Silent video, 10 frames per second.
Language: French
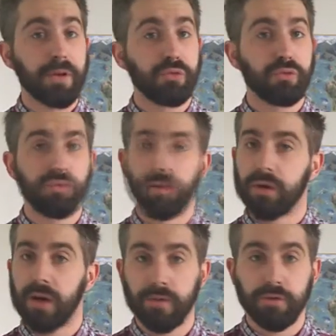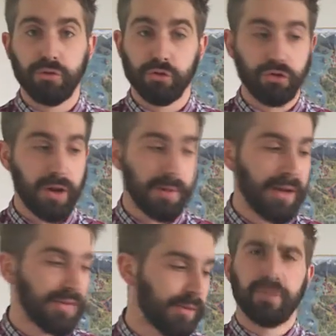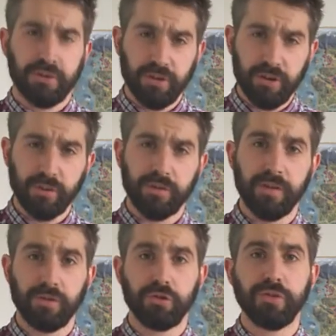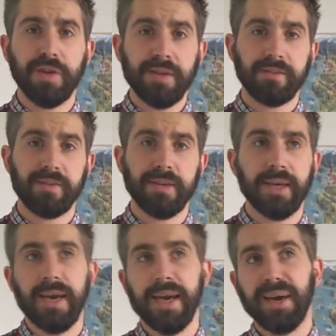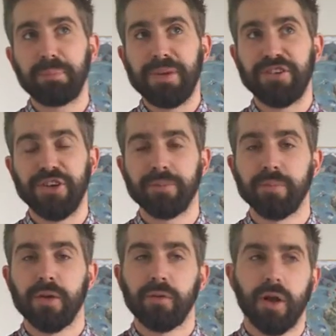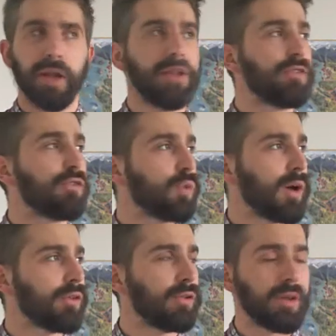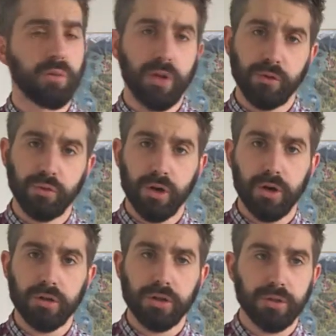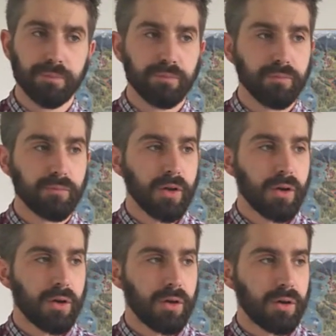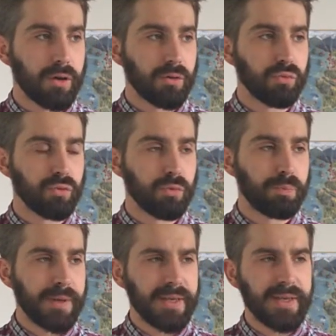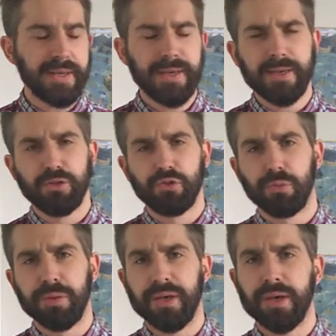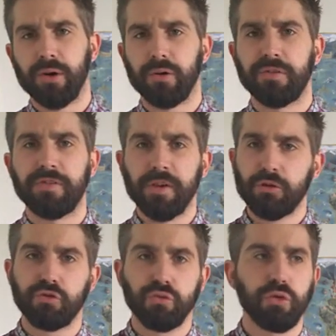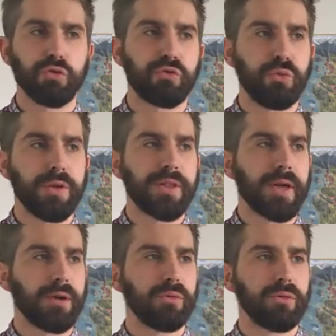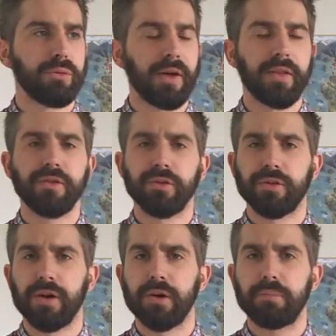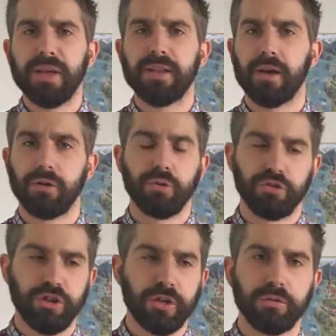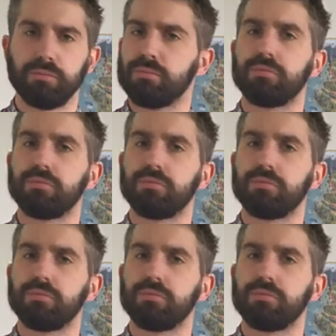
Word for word: pas du tout rencardés sur le jeu à la base, sachez que c'est un jeu tactique RPG. Voilà, l'histoire se déroule à New York, euh, où le pays est tombé en 5 jours suite à une, un attentat bactériologique.